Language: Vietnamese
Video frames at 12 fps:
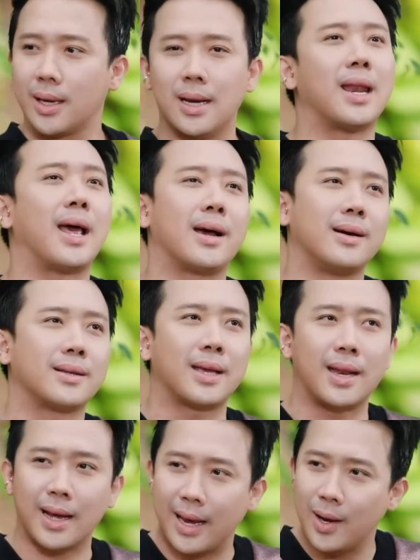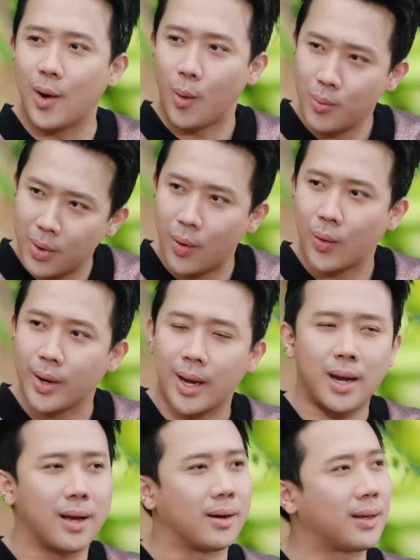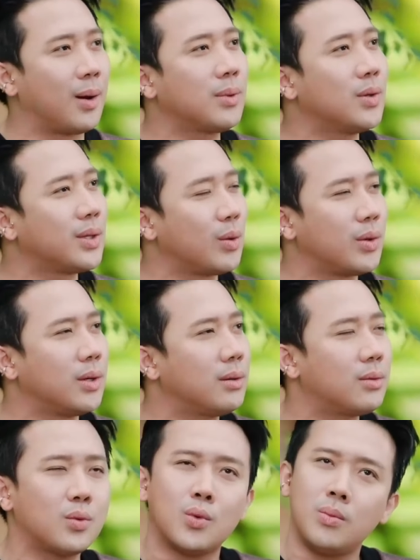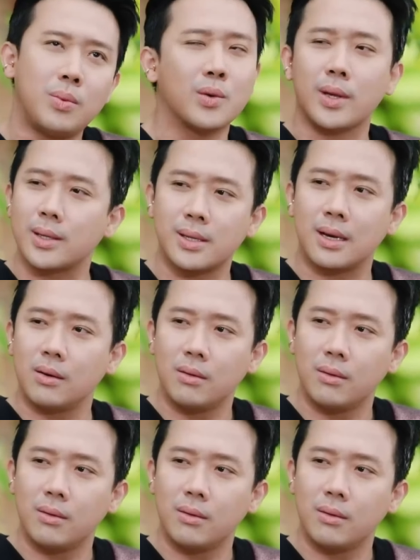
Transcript: kia là người ta đã gây lộn rồi, ừ. hay là người ta không thương nhau nữa. Tôi cũng không hiểu tại sao.